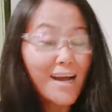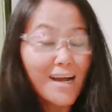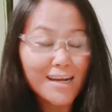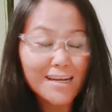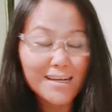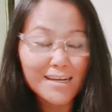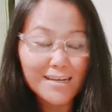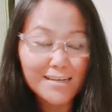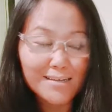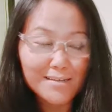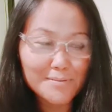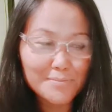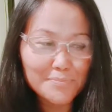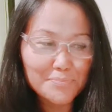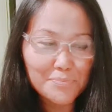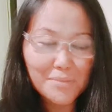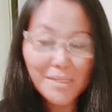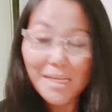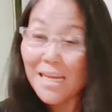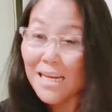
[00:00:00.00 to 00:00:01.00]
Um,
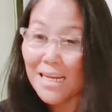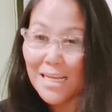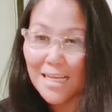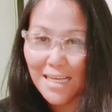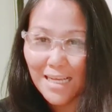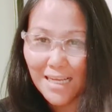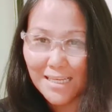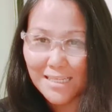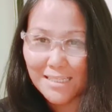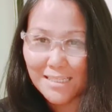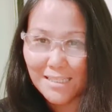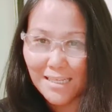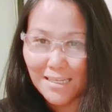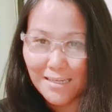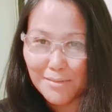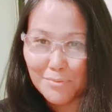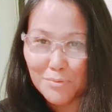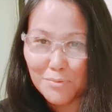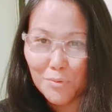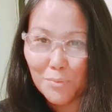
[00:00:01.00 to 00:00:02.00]
kahit
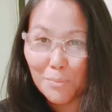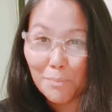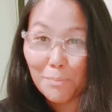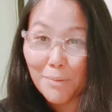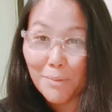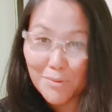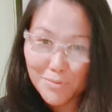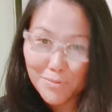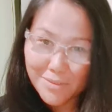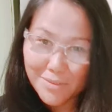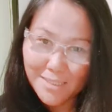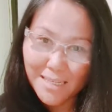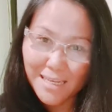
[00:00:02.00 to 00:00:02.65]
alam kong pagod ka.